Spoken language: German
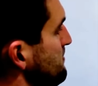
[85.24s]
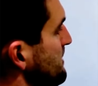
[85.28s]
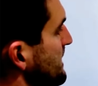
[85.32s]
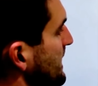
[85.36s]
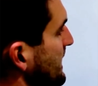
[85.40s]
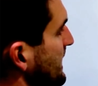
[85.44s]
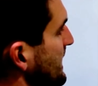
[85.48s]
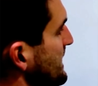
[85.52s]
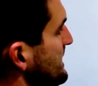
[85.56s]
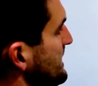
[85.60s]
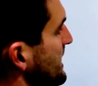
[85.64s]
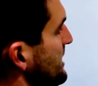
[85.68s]
man
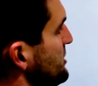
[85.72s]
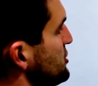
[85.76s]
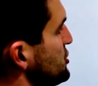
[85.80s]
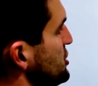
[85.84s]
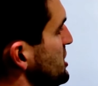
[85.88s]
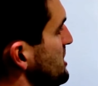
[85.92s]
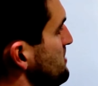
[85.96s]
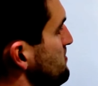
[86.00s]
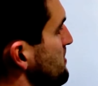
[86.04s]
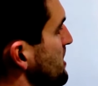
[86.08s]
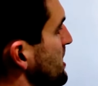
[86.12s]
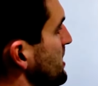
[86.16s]
erkennt ein
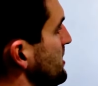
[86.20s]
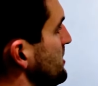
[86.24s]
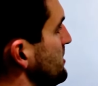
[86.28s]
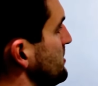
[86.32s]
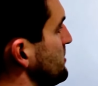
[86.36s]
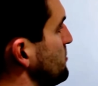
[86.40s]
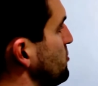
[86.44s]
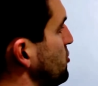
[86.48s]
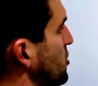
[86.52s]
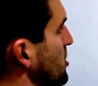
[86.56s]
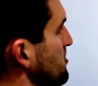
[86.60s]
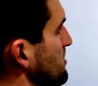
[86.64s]
Schema,
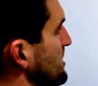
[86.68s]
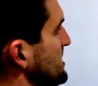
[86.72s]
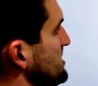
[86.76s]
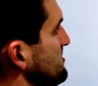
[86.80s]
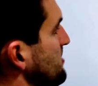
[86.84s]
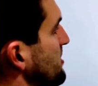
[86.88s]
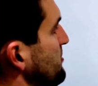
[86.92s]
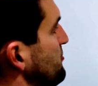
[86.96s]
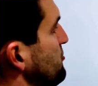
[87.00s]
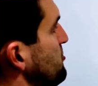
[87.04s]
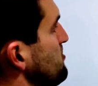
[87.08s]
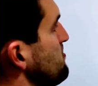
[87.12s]

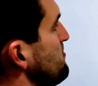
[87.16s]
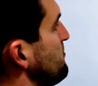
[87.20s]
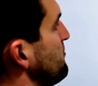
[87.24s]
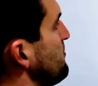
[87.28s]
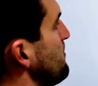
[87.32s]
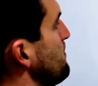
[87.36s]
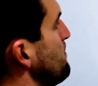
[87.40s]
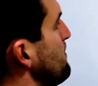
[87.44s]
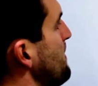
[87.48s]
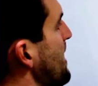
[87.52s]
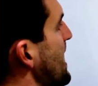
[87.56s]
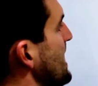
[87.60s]

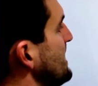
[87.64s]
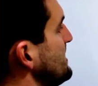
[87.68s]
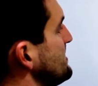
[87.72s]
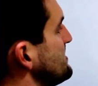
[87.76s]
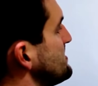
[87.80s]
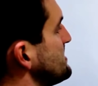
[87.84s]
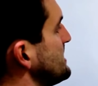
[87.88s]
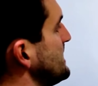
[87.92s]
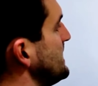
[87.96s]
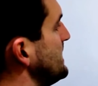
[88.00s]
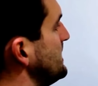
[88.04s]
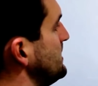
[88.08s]
0,25 mal
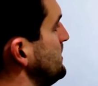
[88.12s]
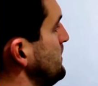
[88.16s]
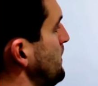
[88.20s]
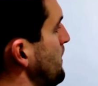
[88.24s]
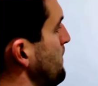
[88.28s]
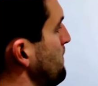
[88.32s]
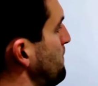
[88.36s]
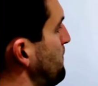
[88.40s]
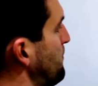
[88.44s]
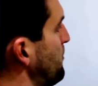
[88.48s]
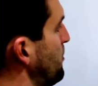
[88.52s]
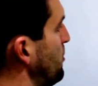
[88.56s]
10
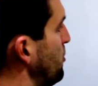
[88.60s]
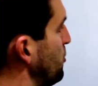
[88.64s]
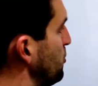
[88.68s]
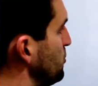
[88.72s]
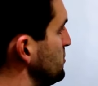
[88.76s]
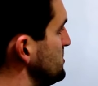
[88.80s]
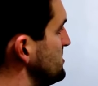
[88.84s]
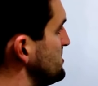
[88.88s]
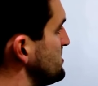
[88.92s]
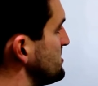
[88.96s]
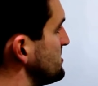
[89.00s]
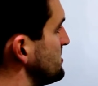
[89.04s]

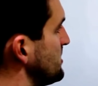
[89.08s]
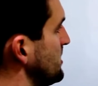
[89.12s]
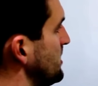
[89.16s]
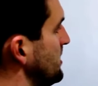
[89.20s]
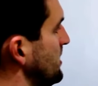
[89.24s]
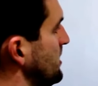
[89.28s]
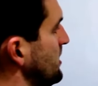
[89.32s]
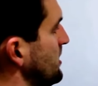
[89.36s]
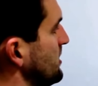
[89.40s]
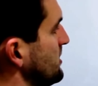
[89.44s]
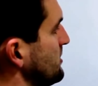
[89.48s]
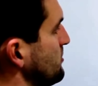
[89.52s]
plus
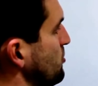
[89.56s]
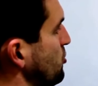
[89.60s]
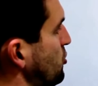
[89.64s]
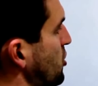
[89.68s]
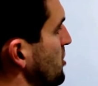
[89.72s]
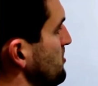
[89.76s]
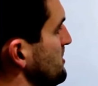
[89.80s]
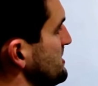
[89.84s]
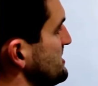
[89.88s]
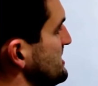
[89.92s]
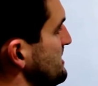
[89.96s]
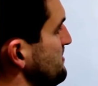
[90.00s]

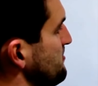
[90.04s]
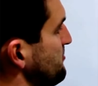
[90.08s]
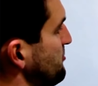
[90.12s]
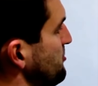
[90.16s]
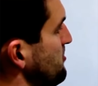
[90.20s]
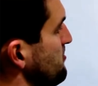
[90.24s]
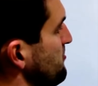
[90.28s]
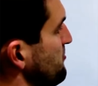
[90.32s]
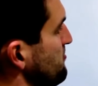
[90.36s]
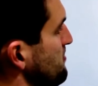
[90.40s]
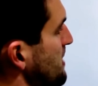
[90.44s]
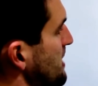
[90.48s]

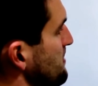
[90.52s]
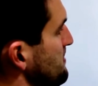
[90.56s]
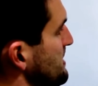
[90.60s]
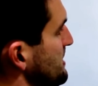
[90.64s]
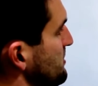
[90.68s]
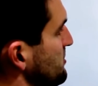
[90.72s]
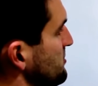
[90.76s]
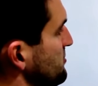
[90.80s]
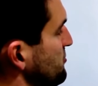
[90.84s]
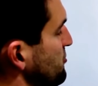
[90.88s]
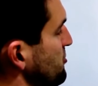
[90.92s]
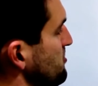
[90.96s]
0,75 mal
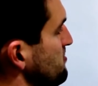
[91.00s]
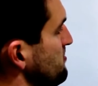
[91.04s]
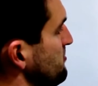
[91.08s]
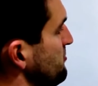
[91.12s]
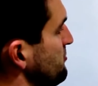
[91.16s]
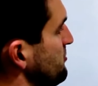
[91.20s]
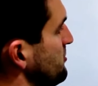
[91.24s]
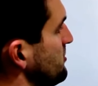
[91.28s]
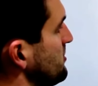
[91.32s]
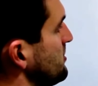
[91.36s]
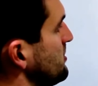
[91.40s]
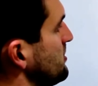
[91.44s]
minus 5,
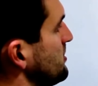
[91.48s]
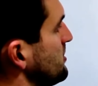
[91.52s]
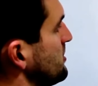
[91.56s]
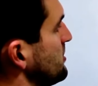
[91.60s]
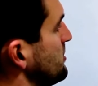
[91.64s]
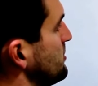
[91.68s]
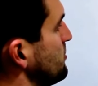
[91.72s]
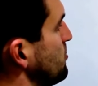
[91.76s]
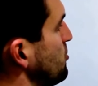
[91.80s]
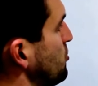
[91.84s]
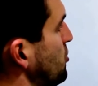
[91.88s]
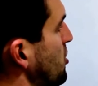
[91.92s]

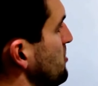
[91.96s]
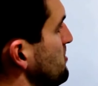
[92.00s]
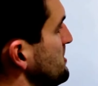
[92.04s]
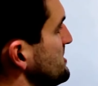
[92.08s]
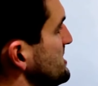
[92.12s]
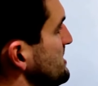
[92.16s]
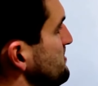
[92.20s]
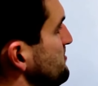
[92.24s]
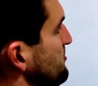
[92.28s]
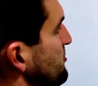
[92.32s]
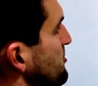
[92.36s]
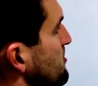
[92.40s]

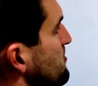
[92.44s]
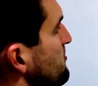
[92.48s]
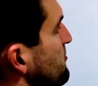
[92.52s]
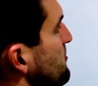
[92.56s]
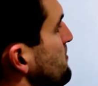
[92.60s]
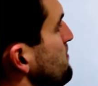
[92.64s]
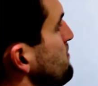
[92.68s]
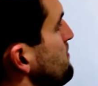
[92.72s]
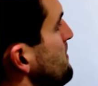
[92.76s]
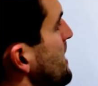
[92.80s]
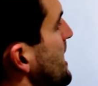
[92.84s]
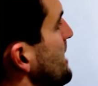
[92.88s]
0,75
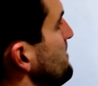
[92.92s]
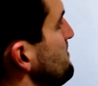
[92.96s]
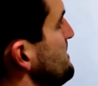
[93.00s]
mal